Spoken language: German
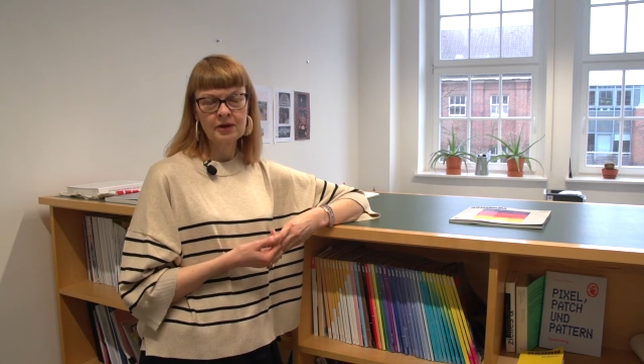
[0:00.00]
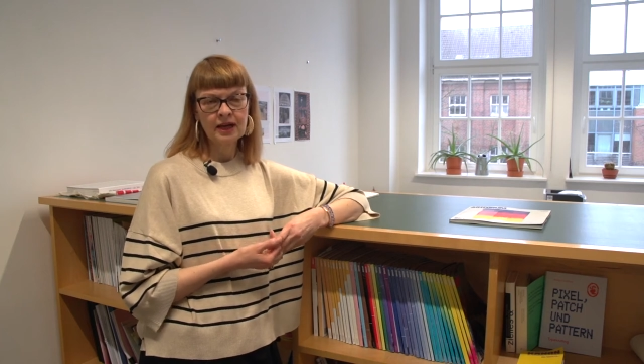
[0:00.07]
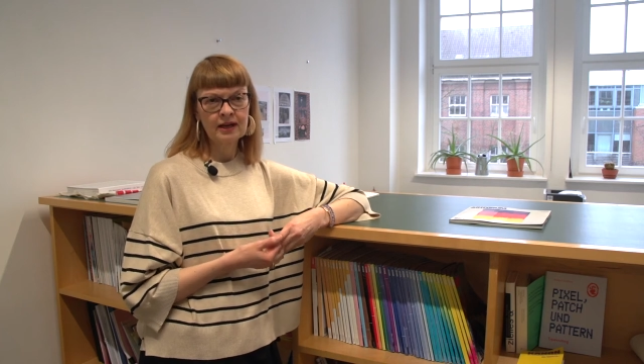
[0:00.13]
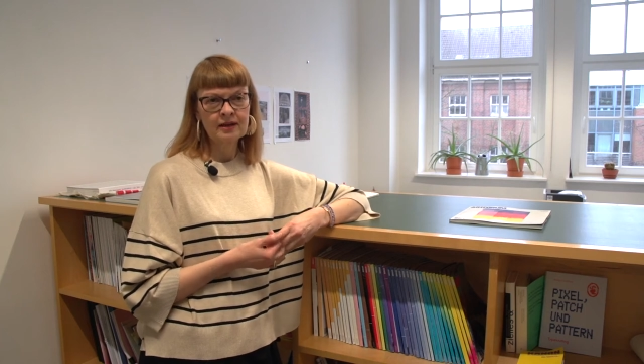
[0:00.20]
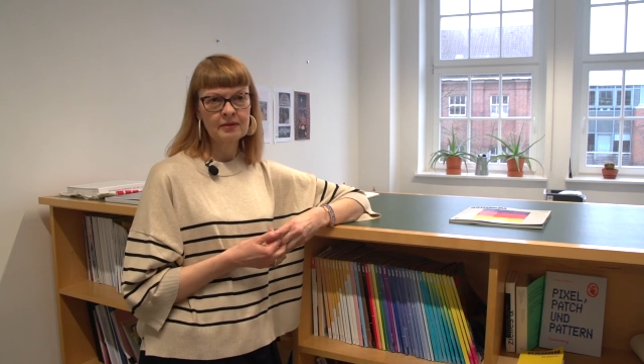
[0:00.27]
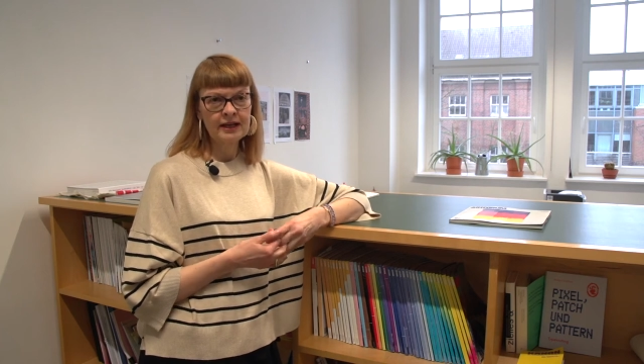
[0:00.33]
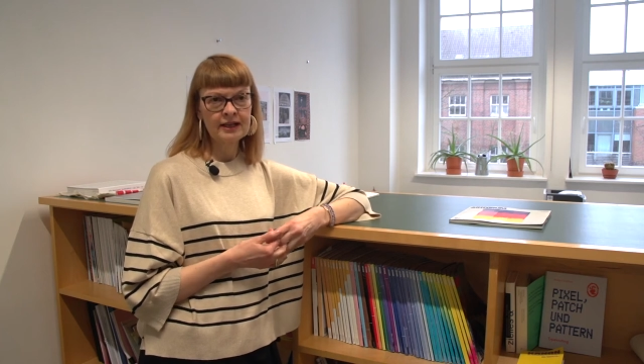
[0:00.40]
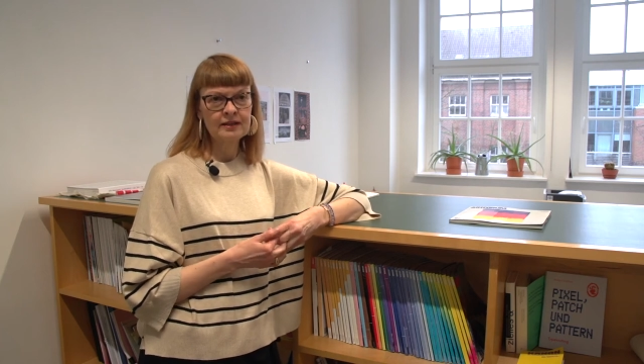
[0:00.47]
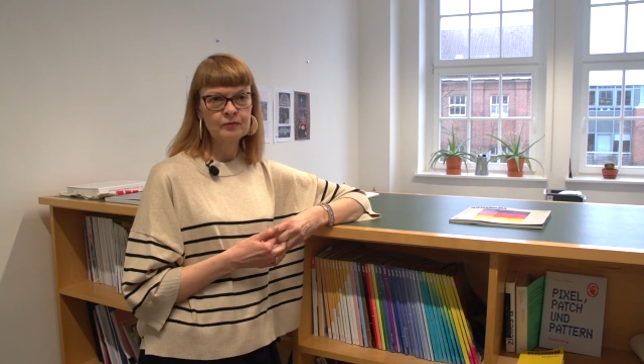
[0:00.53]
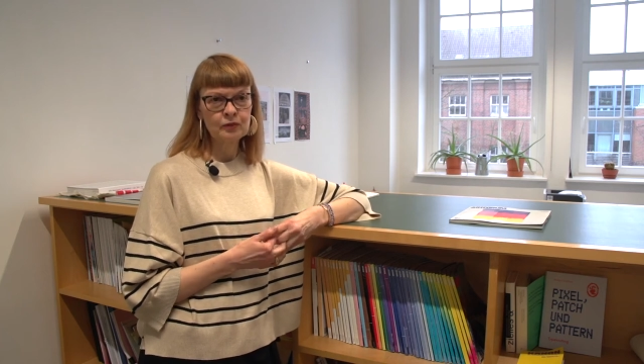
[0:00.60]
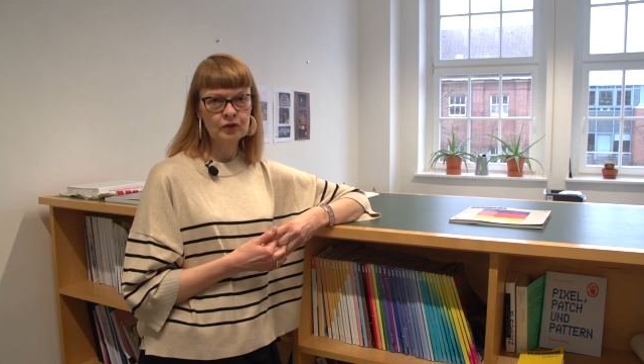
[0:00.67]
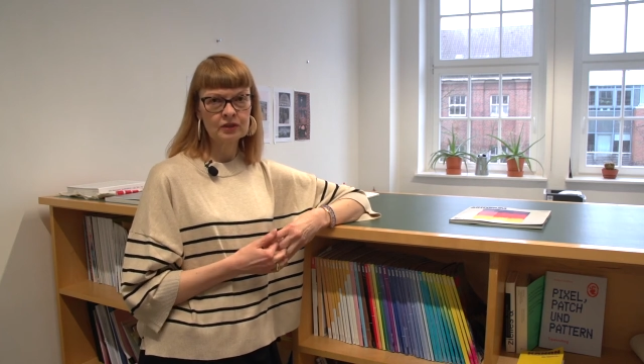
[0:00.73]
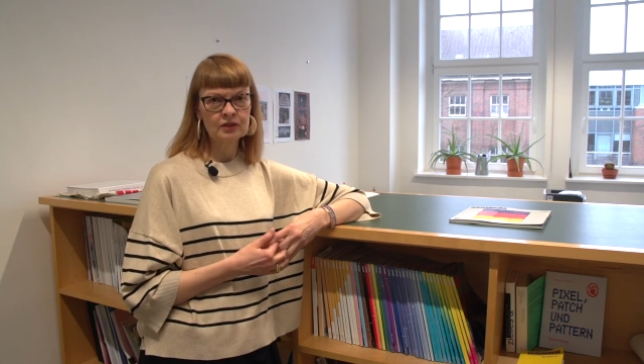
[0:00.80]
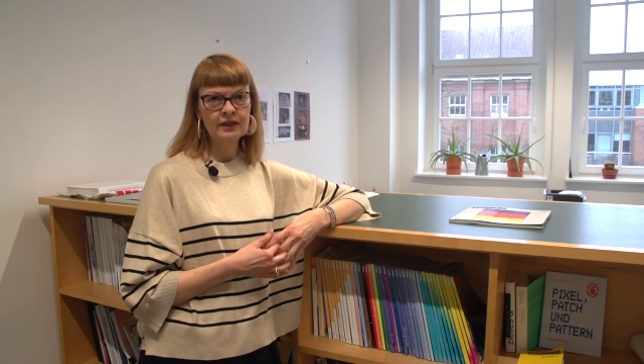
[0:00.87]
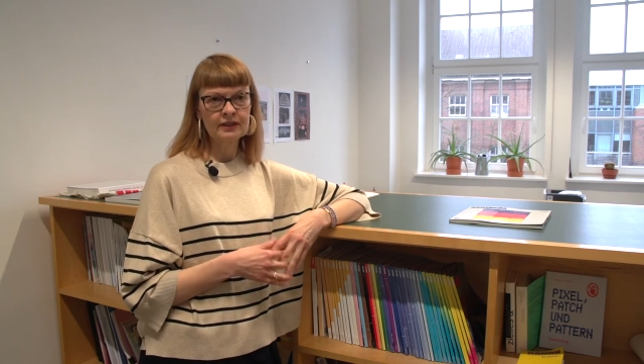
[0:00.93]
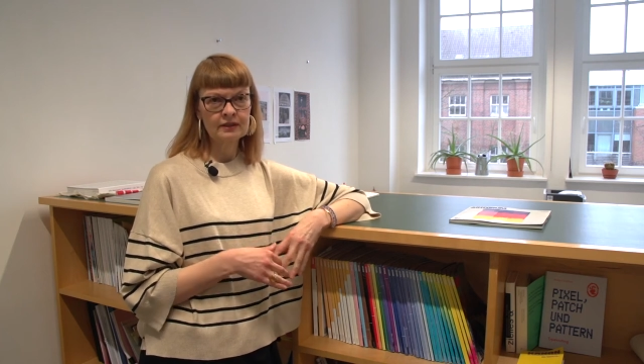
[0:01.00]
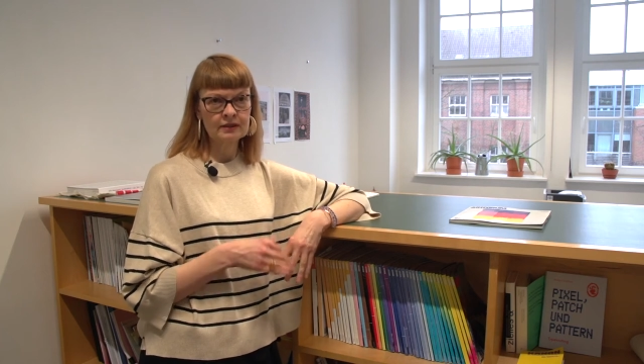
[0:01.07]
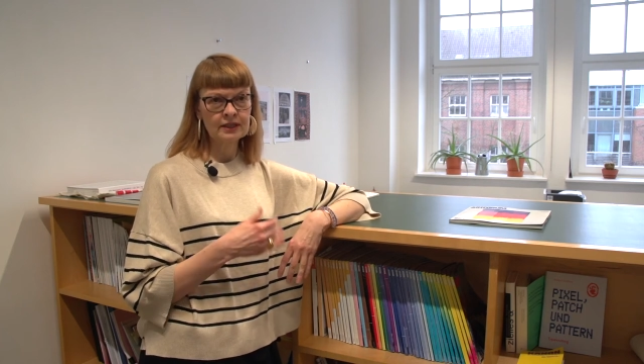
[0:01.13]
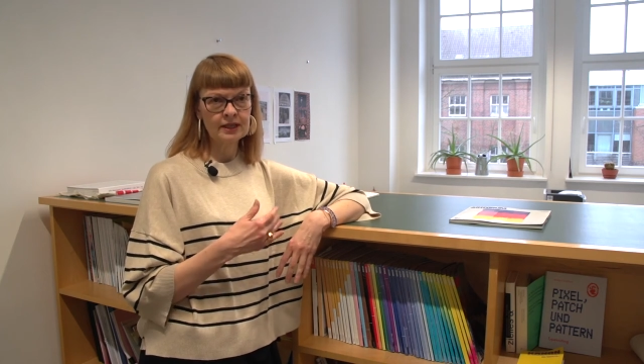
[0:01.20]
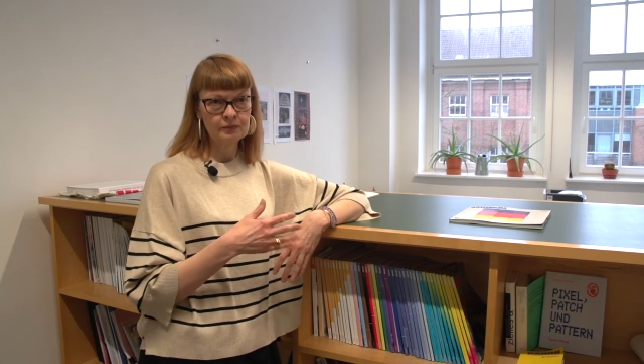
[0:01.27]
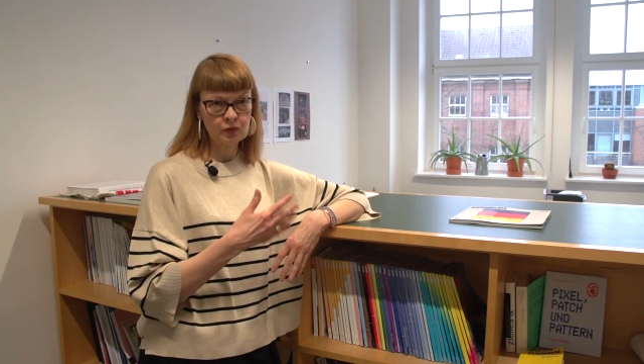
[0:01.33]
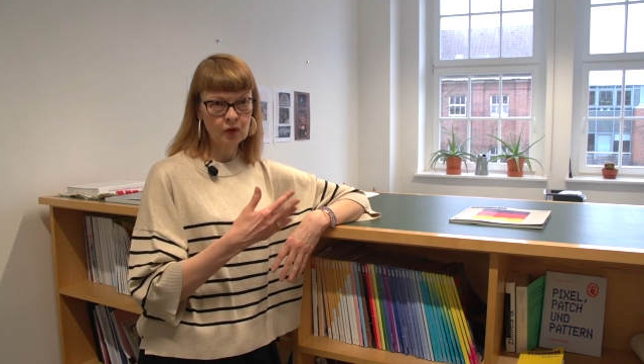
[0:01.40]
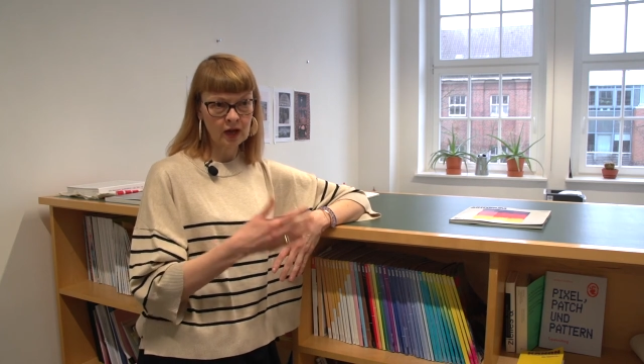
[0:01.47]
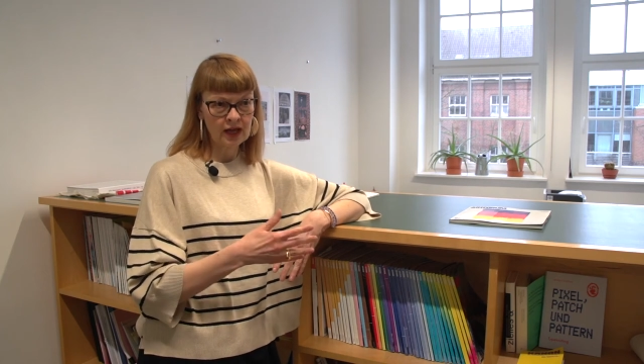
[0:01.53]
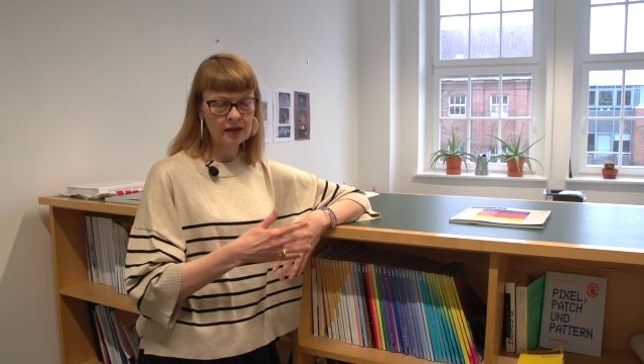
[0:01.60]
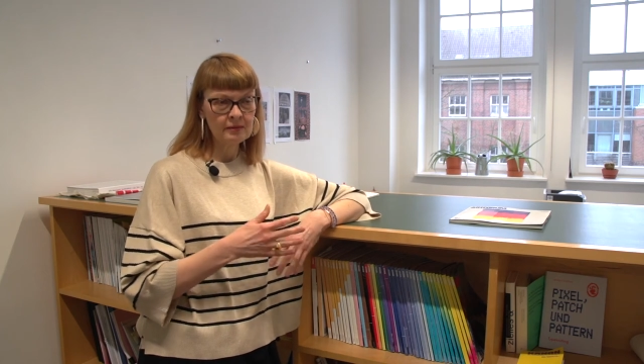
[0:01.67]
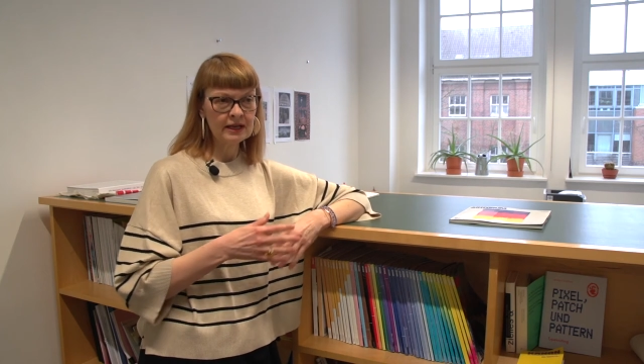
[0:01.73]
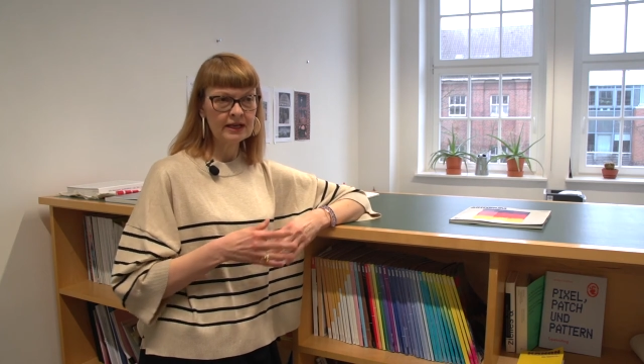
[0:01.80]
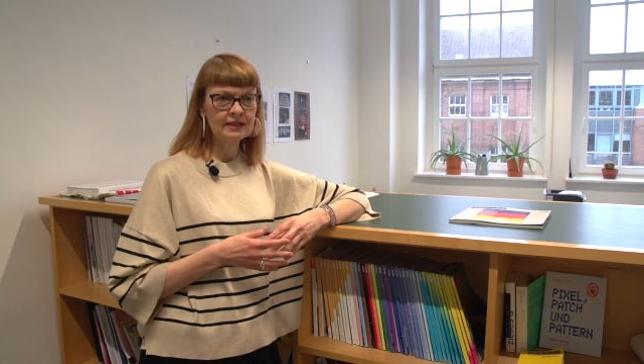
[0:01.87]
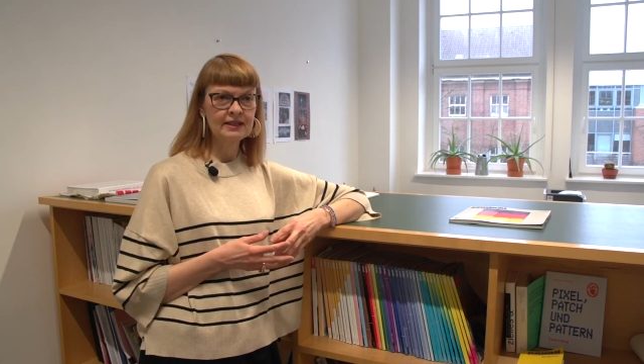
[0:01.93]
äh, arbeiten müssen. Also es gibt noch
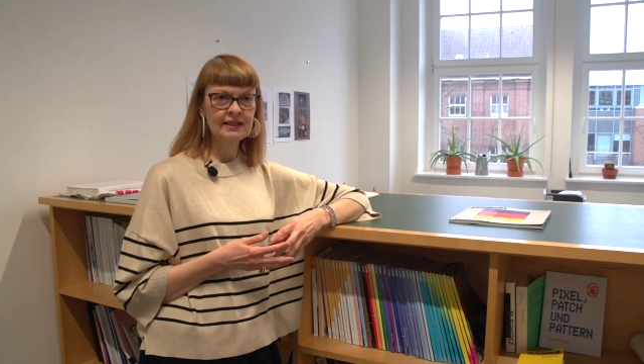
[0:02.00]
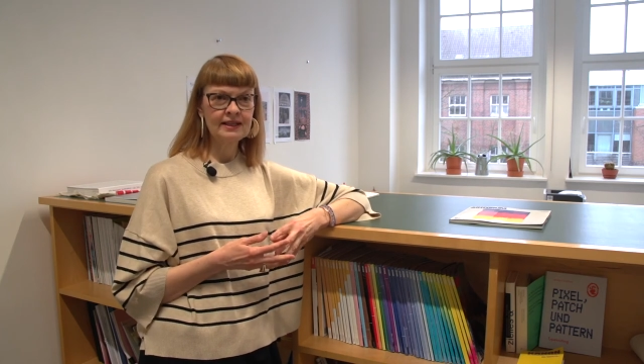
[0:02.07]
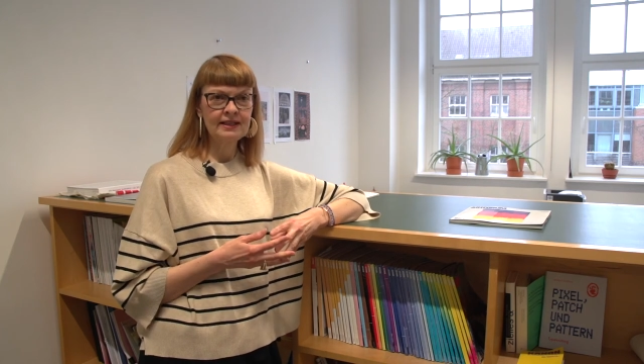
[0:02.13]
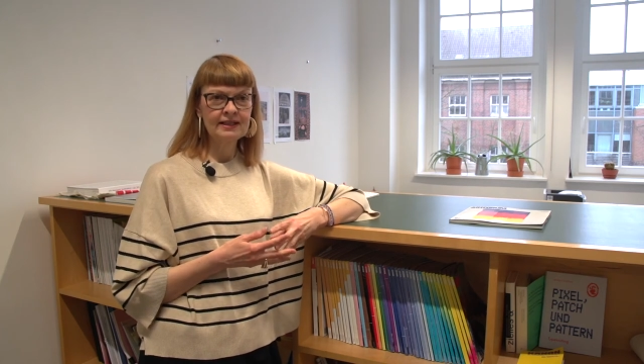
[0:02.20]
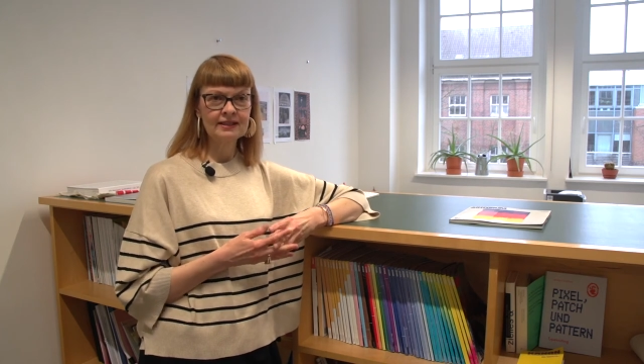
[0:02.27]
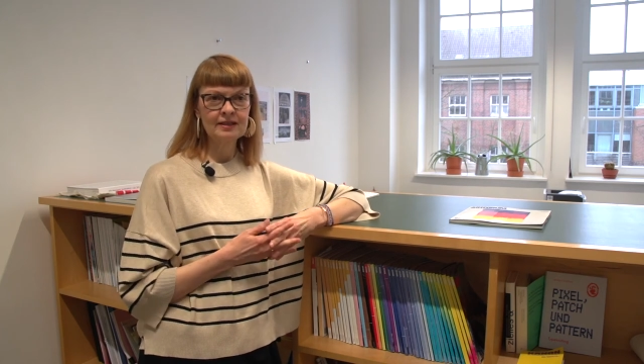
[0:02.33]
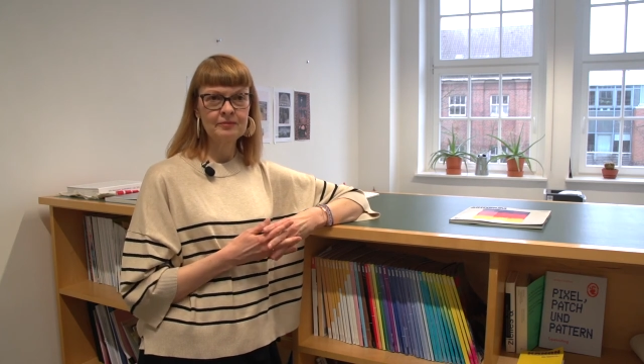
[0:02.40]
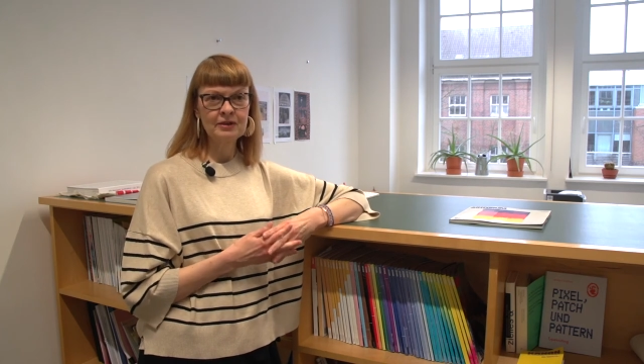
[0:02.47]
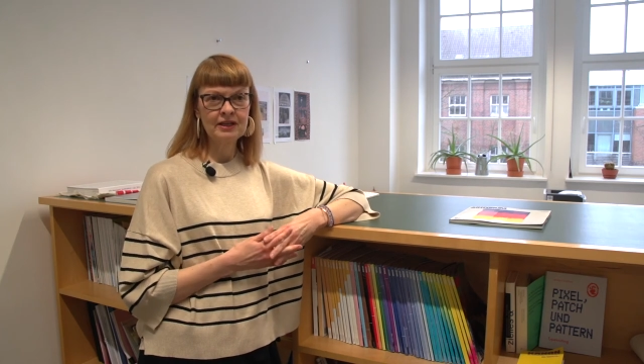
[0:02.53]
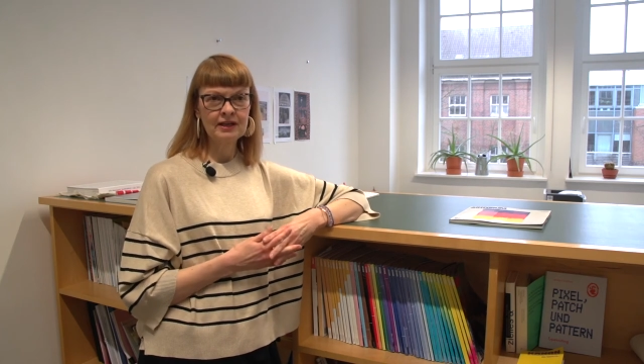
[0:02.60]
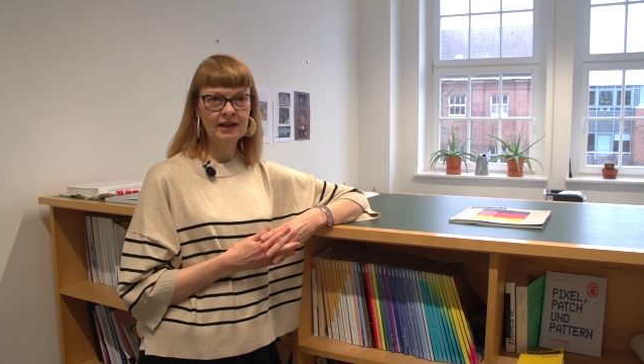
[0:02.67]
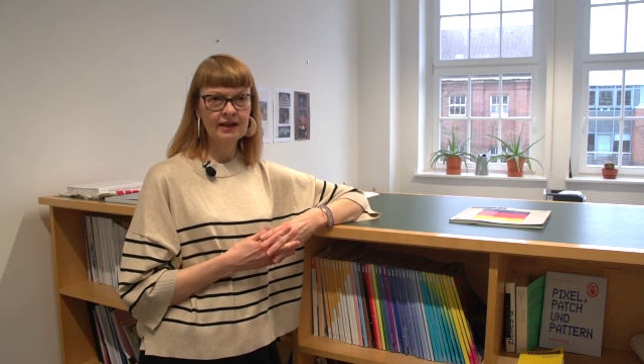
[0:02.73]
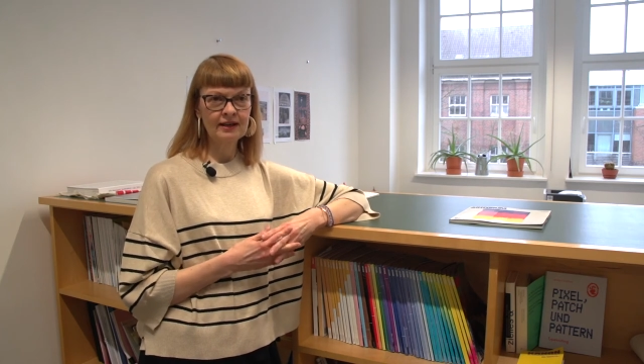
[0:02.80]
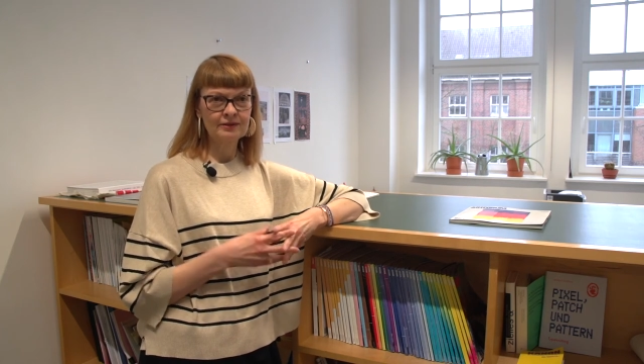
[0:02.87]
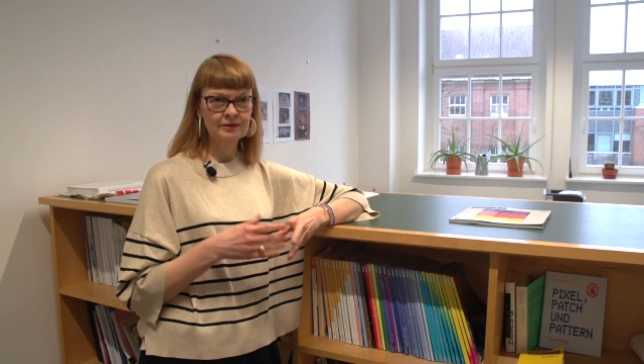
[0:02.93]
einmal das Healing-Seminar,